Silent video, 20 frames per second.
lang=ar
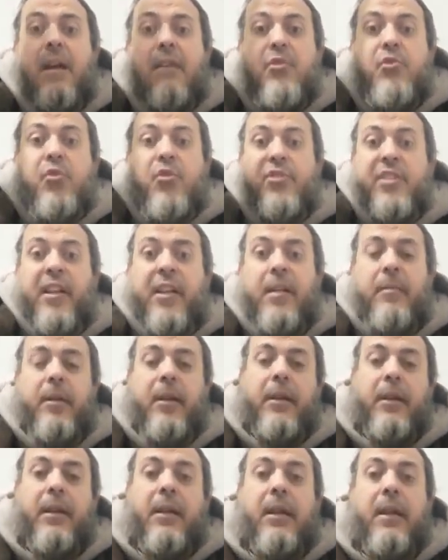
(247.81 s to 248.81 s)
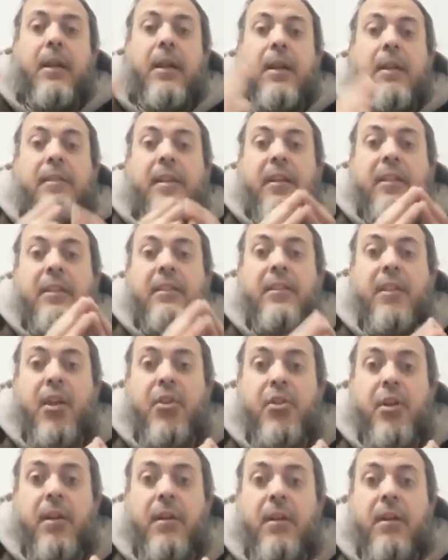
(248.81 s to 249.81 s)
في الثلث الاخير من الليل صليت
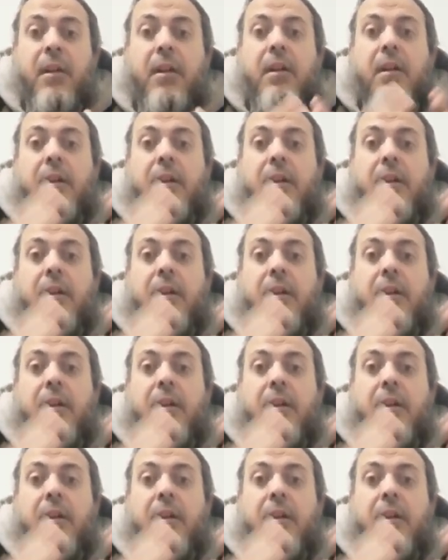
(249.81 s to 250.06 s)
12